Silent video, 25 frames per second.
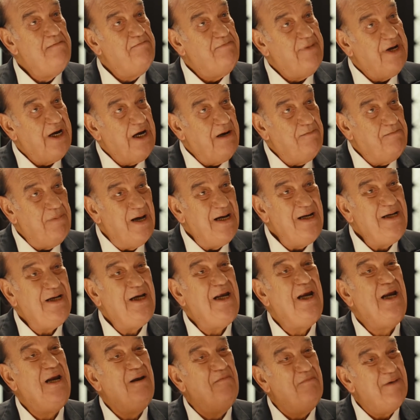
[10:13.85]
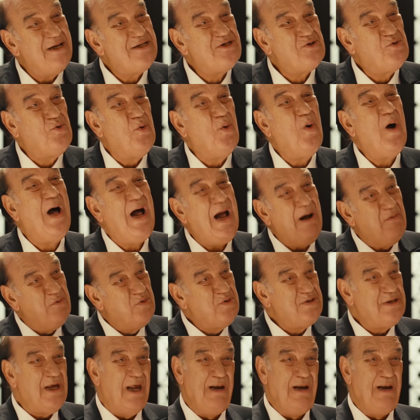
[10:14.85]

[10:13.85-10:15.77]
من البنك اللي ماسكه ابو